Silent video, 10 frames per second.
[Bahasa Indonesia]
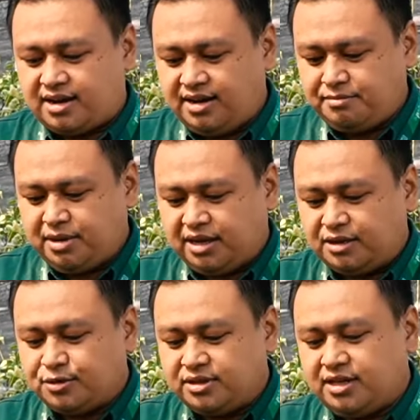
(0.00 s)
Karena
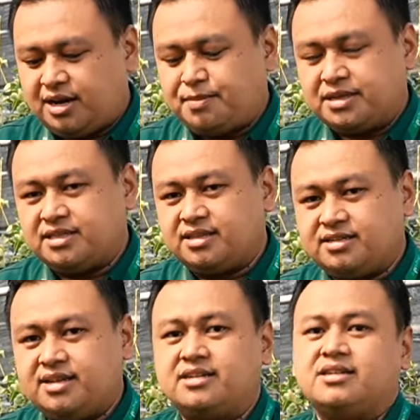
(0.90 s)
mengikuti
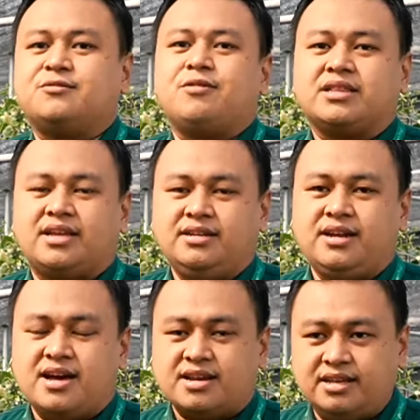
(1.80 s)
kapasitas dan
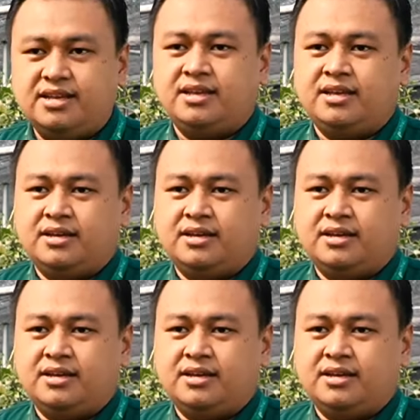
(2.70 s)
kekuatan dari